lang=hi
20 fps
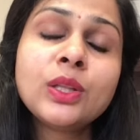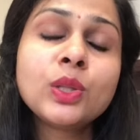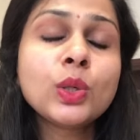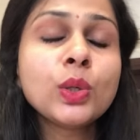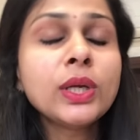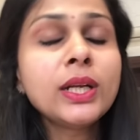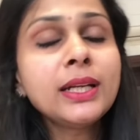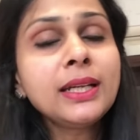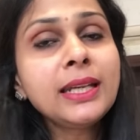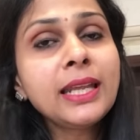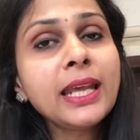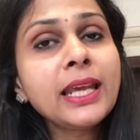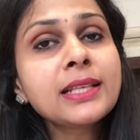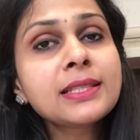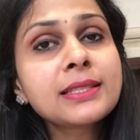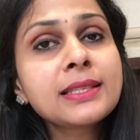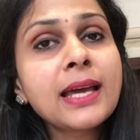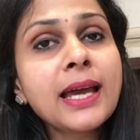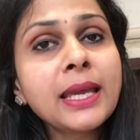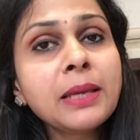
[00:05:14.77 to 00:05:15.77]
तो इट
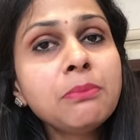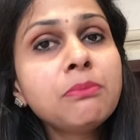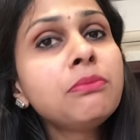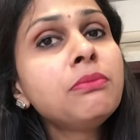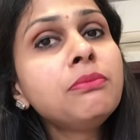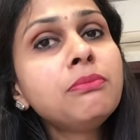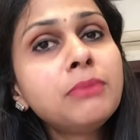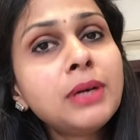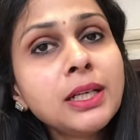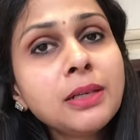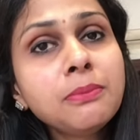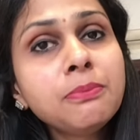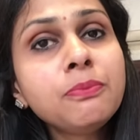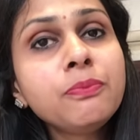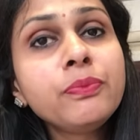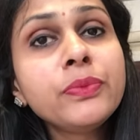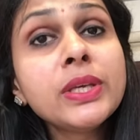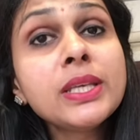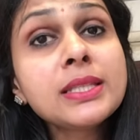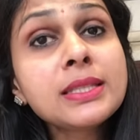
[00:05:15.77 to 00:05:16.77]
टेक्स टाइम बट
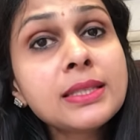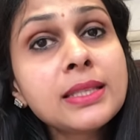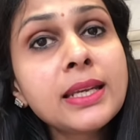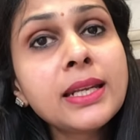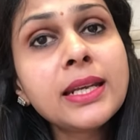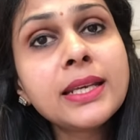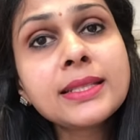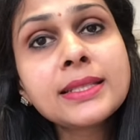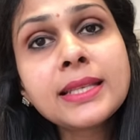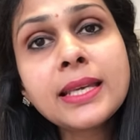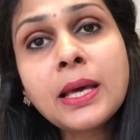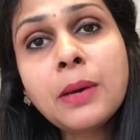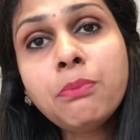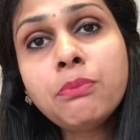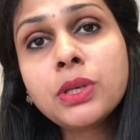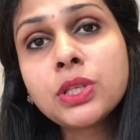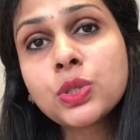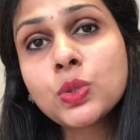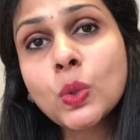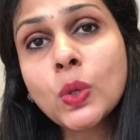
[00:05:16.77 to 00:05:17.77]
इस तरह से
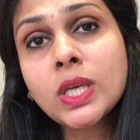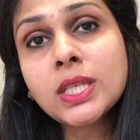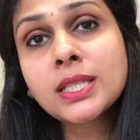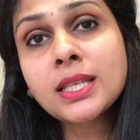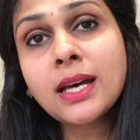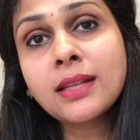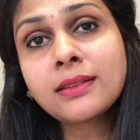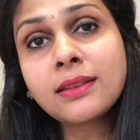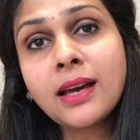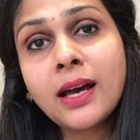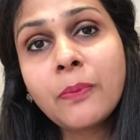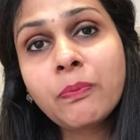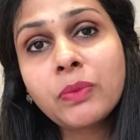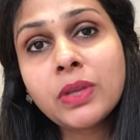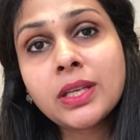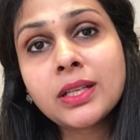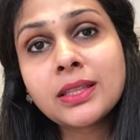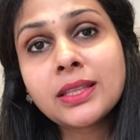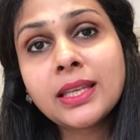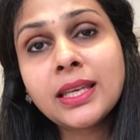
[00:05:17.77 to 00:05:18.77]
हम बच्चों के साथ काम
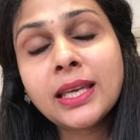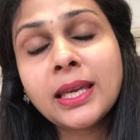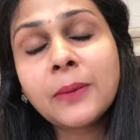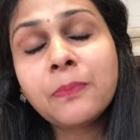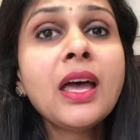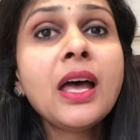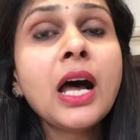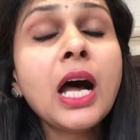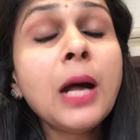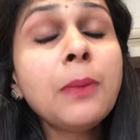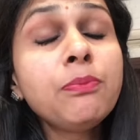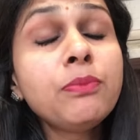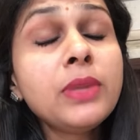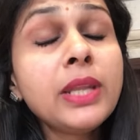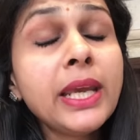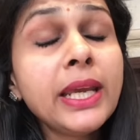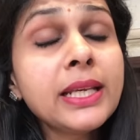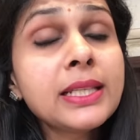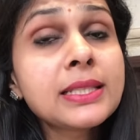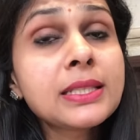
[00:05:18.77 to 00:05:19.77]
करते हैं अब
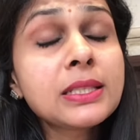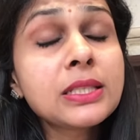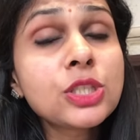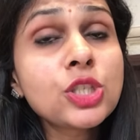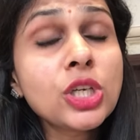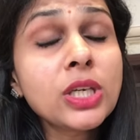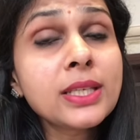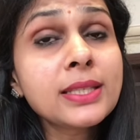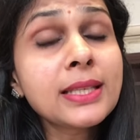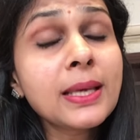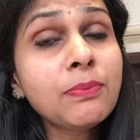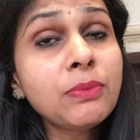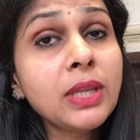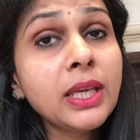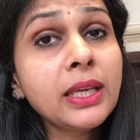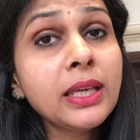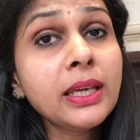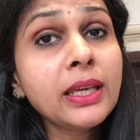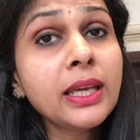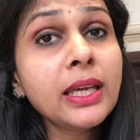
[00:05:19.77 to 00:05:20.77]
नेक्स्ट चीज हम
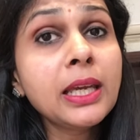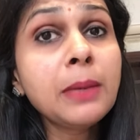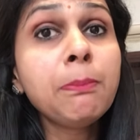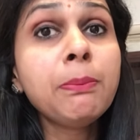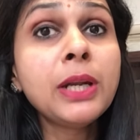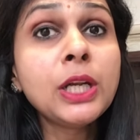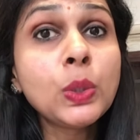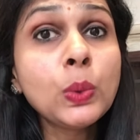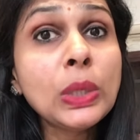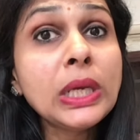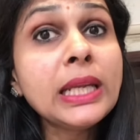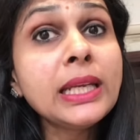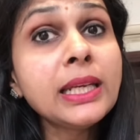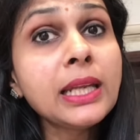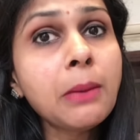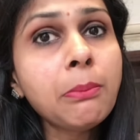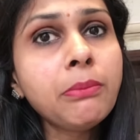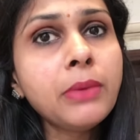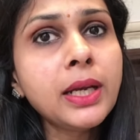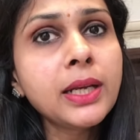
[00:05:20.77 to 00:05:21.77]
देखेंगे कि बिटवीन
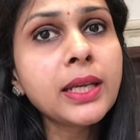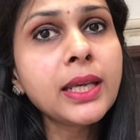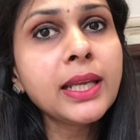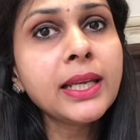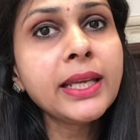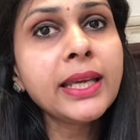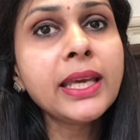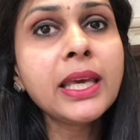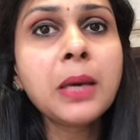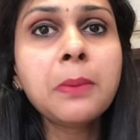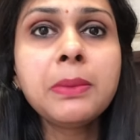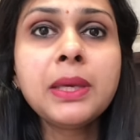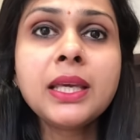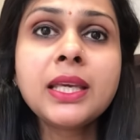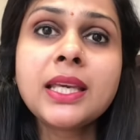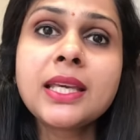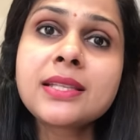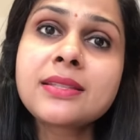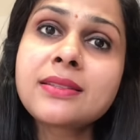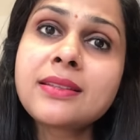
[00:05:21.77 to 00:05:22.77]
नंबर के लिए हमें
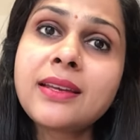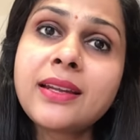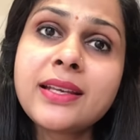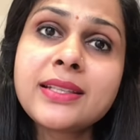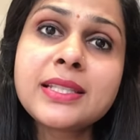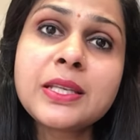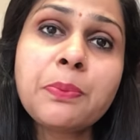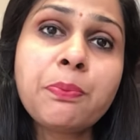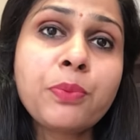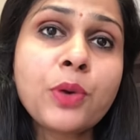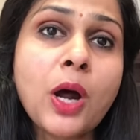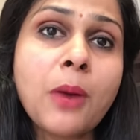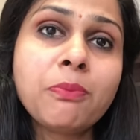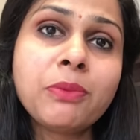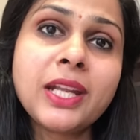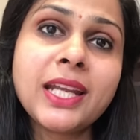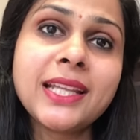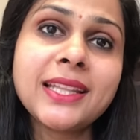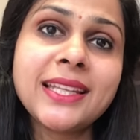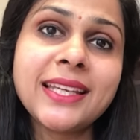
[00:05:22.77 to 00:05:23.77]
किस तरह से
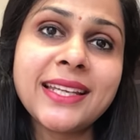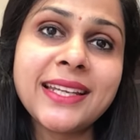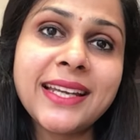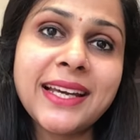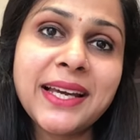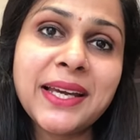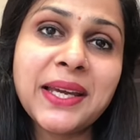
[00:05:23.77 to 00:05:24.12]
प्रॉम्प्टिंग देना